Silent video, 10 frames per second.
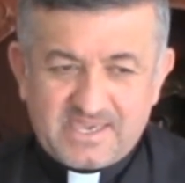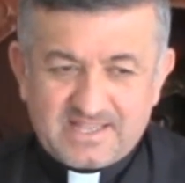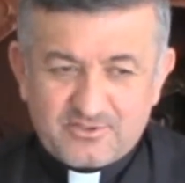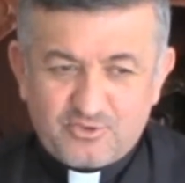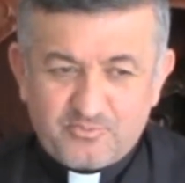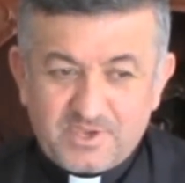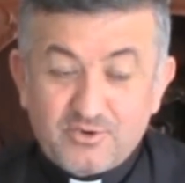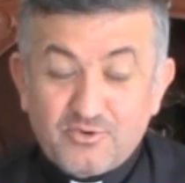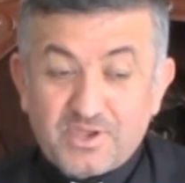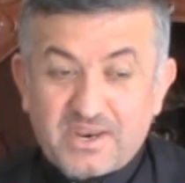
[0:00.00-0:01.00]
y el
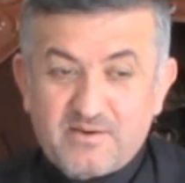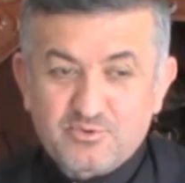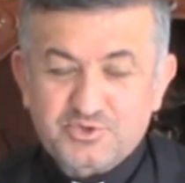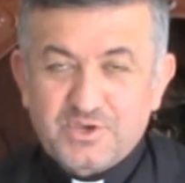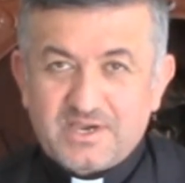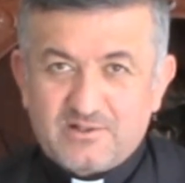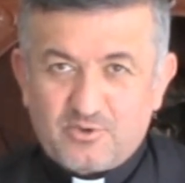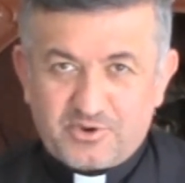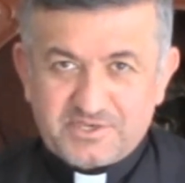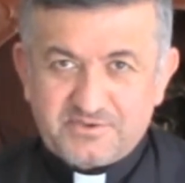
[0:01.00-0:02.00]
domingo de Ramos
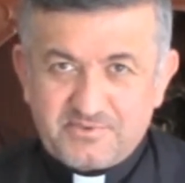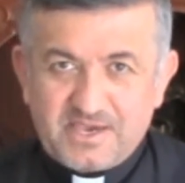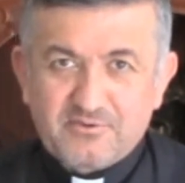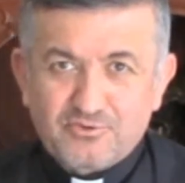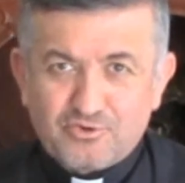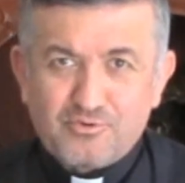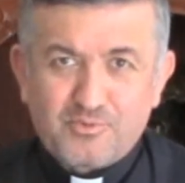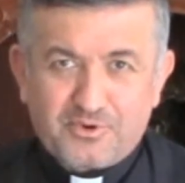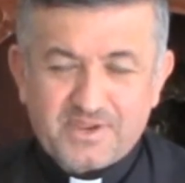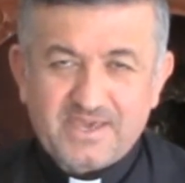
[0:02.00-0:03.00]
lo recibieron
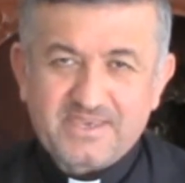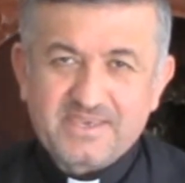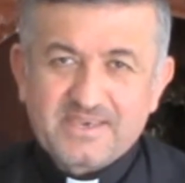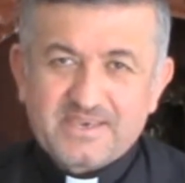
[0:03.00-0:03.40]
como rey.